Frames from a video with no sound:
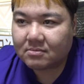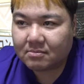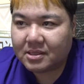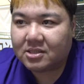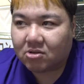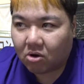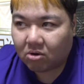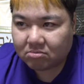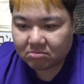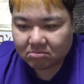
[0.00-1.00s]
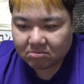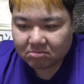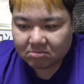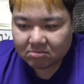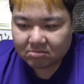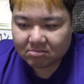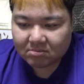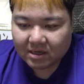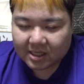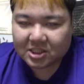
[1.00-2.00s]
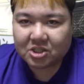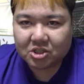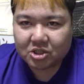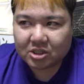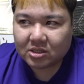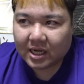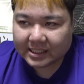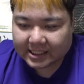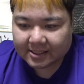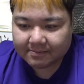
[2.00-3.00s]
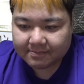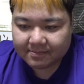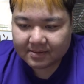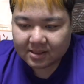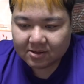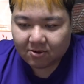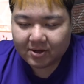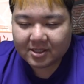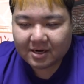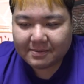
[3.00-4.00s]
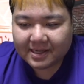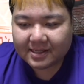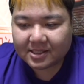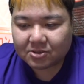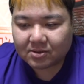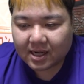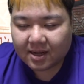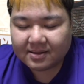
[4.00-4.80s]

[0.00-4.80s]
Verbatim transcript: ミッド88、おいくら万円でしょうか。